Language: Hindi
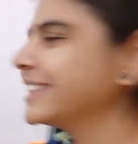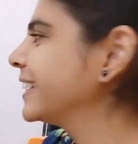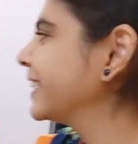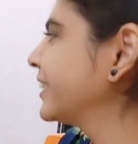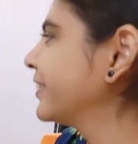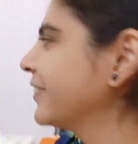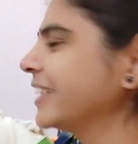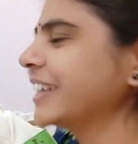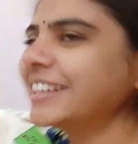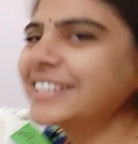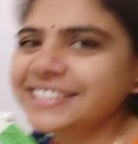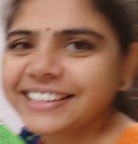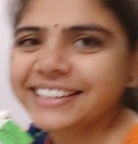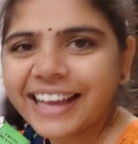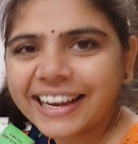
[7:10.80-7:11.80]
ये इन्होंने
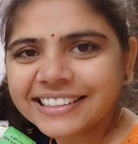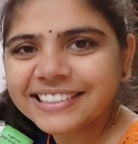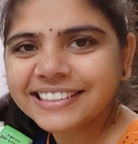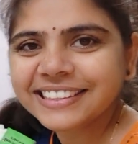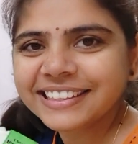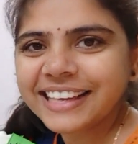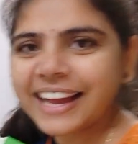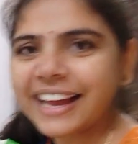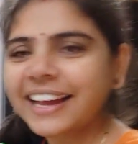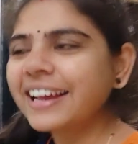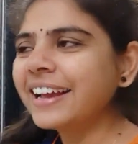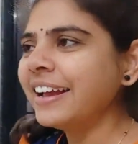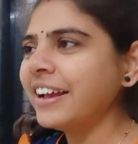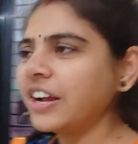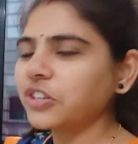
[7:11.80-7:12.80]
ही सिलेक्ट किया
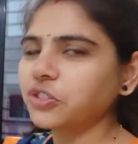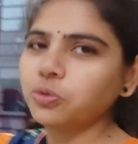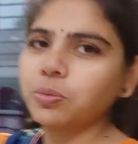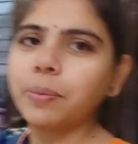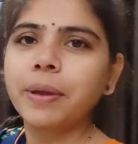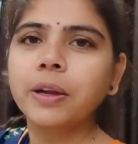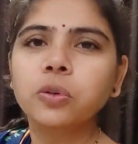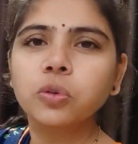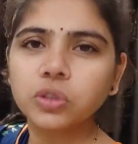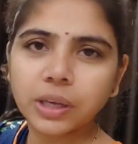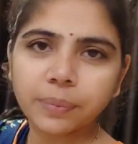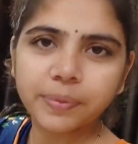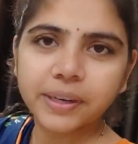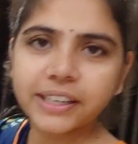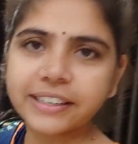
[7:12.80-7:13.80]
है चूँकि मैं खुद
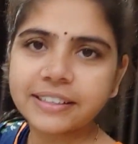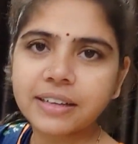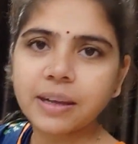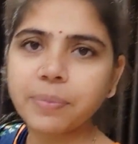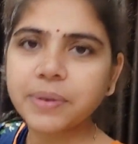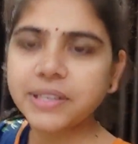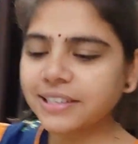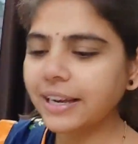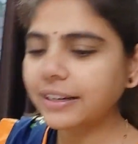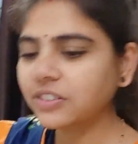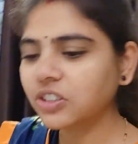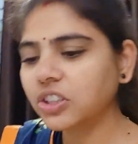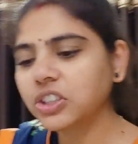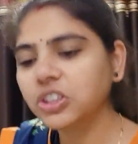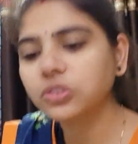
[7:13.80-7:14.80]
अपने लिए कपड़े
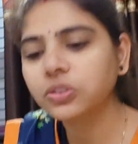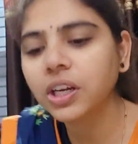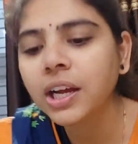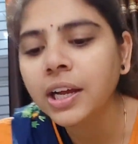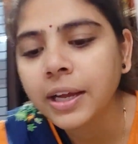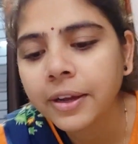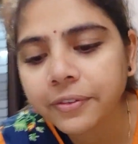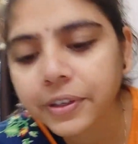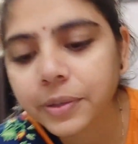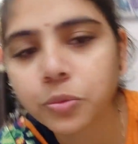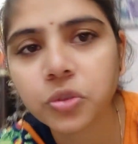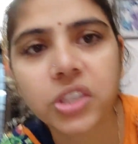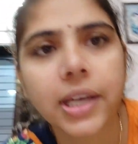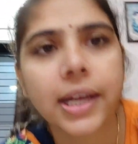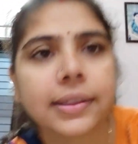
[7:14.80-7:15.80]
सिलेक्ट करती हूँ ना फिर
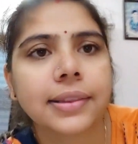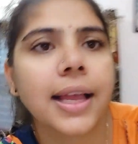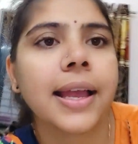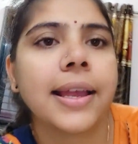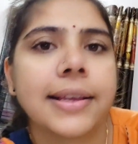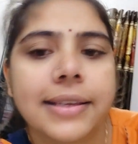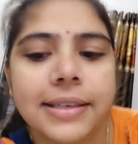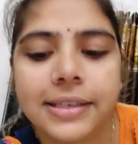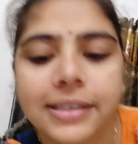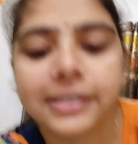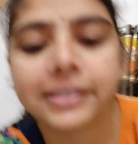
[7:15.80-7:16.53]
मुझे लगता है कि